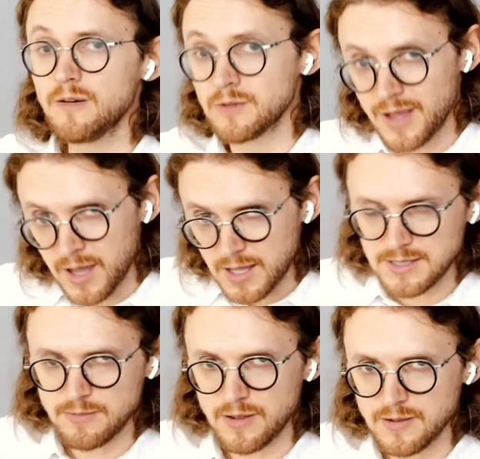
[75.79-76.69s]
Вот
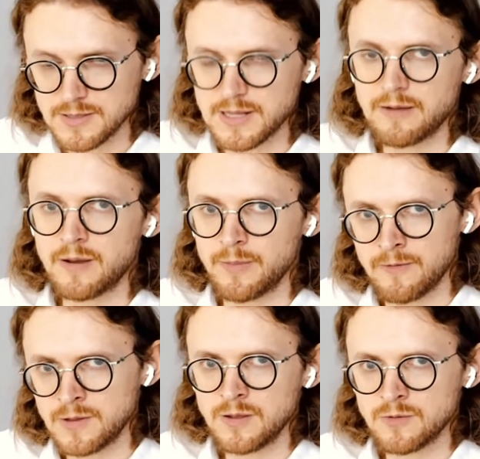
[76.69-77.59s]
этими словами
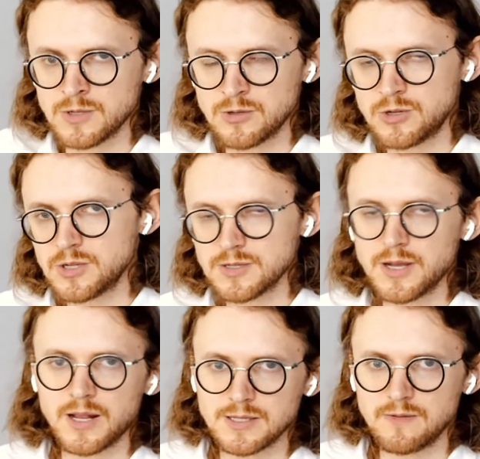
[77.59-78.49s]
вы до него достучитесь
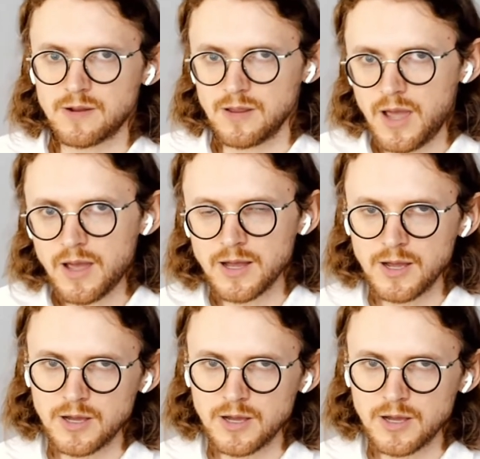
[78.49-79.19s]
гораздо вернее,